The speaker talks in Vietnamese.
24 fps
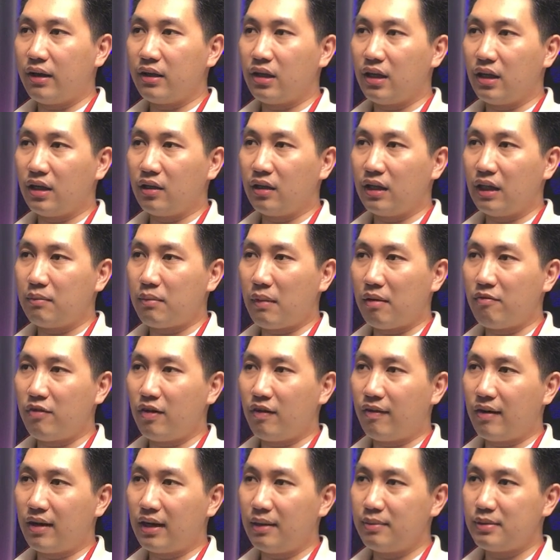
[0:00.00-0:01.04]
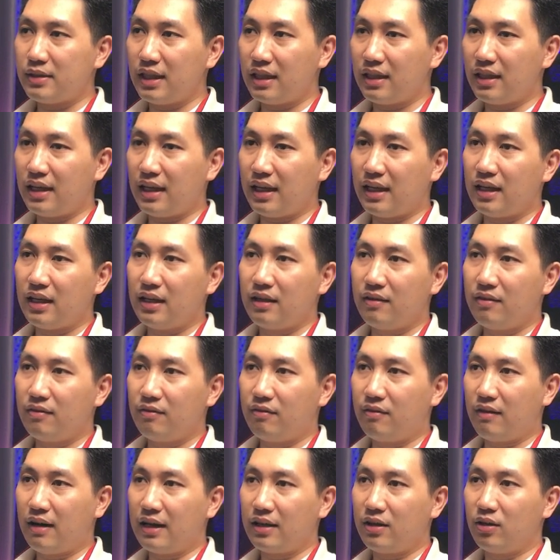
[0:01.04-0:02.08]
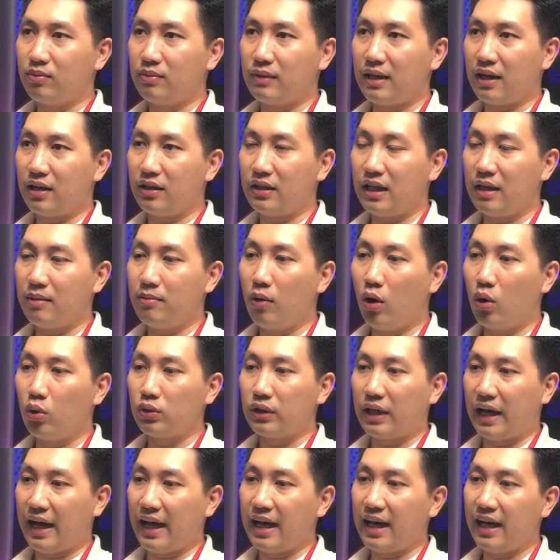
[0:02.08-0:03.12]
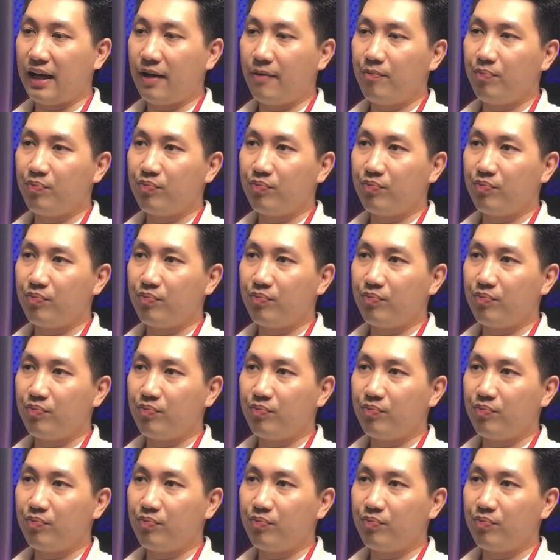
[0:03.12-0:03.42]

anh chị có thể bấm vào phần DeepSeek nè và chúng ta có thể mô tả ha